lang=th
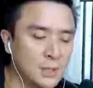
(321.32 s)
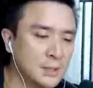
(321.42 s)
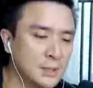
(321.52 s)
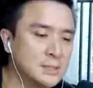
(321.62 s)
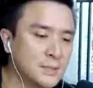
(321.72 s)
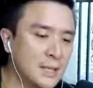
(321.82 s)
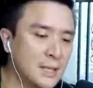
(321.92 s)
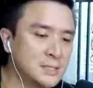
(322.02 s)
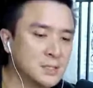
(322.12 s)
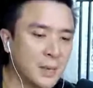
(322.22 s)
งั้นจับตา
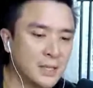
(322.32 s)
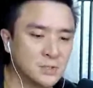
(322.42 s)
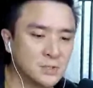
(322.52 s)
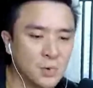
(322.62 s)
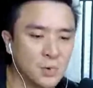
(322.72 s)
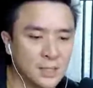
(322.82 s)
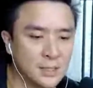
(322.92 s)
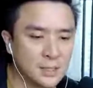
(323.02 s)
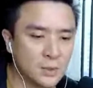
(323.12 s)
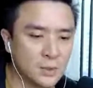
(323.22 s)
48 ชั่วโมงนี้ให้
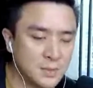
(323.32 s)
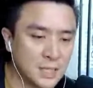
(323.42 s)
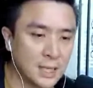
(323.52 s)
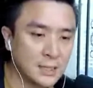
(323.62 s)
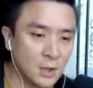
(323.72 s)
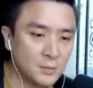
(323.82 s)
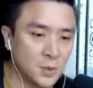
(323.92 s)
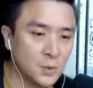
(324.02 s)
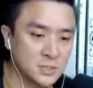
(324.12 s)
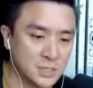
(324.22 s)
ดีว่าจะมีการ
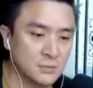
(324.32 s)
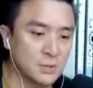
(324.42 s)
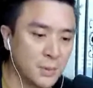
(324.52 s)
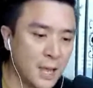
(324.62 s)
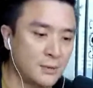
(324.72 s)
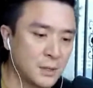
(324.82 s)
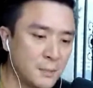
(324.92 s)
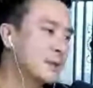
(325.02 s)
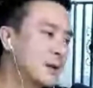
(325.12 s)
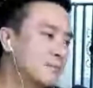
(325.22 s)
ตอบโต้จริงหรือเปล่า
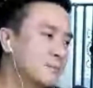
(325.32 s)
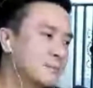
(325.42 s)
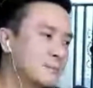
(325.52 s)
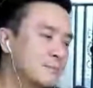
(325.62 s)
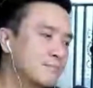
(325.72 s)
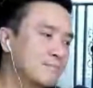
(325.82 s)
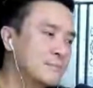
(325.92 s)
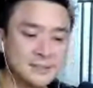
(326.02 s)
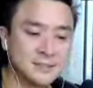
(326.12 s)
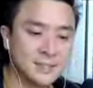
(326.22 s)
ไบเดนกับ
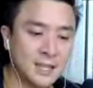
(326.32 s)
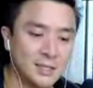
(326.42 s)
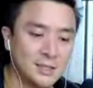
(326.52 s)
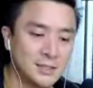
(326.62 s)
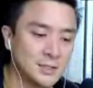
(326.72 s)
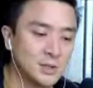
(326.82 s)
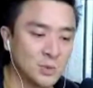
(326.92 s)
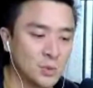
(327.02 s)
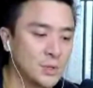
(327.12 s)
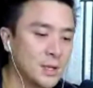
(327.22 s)
G7 จะทำ
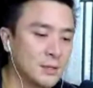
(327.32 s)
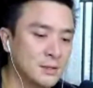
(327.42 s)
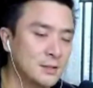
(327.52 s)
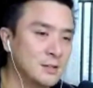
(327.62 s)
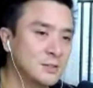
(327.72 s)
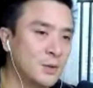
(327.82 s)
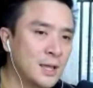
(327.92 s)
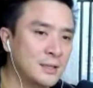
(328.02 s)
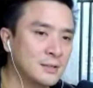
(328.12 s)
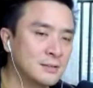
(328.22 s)
ให้เนทันยาฮูเนี่ย
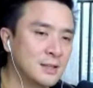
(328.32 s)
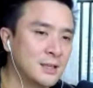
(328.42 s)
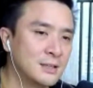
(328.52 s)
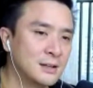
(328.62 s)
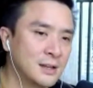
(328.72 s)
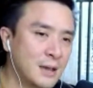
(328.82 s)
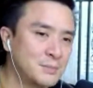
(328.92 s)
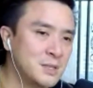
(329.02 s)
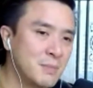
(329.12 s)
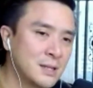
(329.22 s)
ตอบโต้ได้ใน
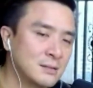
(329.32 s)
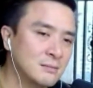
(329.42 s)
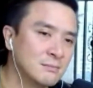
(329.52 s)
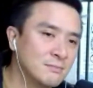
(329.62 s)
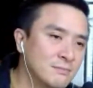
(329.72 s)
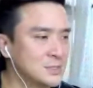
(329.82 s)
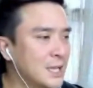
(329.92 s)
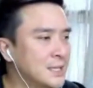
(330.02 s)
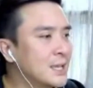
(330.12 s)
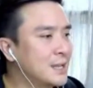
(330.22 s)
ระดับที่มันน่า
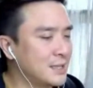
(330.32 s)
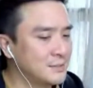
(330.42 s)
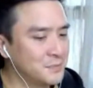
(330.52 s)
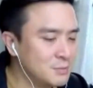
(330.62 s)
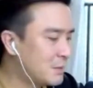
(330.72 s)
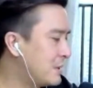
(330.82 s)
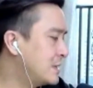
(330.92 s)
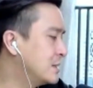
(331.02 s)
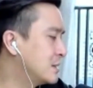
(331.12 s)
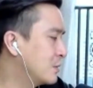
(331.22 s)
สนใจแค่ไหน โดยที่
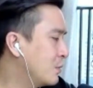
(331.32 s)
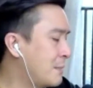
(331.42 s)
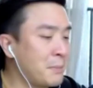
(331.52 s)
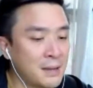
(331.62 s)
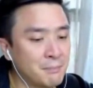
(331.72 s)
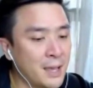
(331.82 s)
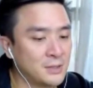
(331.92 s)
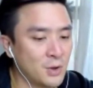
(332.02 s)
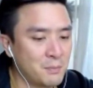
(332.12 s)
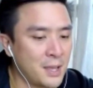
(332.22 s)
มันไม่เกิดความบานป
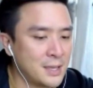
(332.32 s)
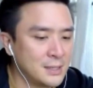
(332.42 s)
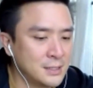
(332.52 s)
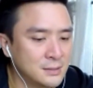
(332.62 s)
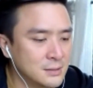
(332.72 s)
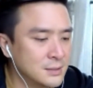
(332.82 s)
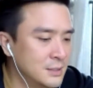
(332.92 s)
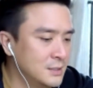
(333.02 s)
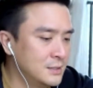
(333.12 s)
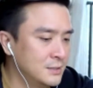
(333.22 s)
ลายต่อไป อันนี้คือ
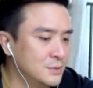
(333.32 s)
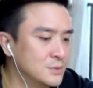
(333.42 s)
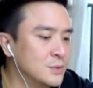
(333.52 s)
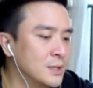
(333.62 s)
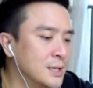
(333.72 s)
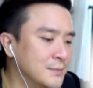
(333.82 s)
สุดๆ